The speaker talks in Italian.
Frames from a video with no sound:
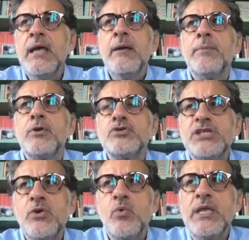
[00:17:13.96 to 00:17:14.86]

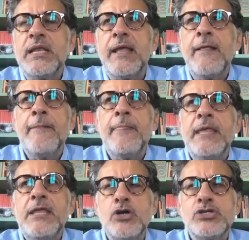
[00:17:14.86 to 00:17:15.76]
proseguire i
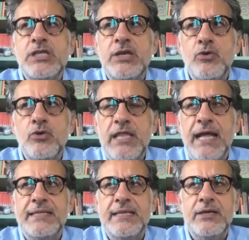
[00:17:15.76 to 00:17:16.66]
nostri
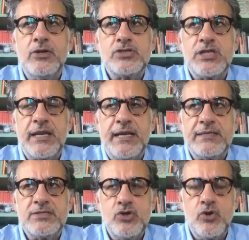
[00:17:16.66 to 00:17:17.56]
contatti le nostre
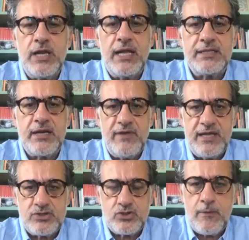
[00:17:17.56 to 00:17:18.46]
relazioni
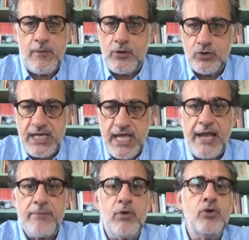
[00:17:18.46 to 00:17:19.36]
attraverso lo
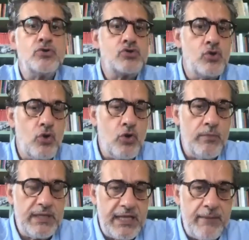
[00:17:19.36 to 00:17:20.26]
schermo, non solo
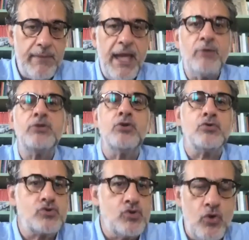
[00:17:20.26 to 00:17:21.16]
come terapeuti, non
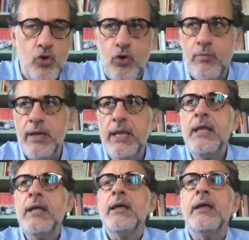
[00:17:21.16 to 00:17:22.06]
solo come
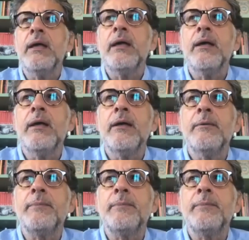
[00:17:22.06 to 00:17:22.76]
eh,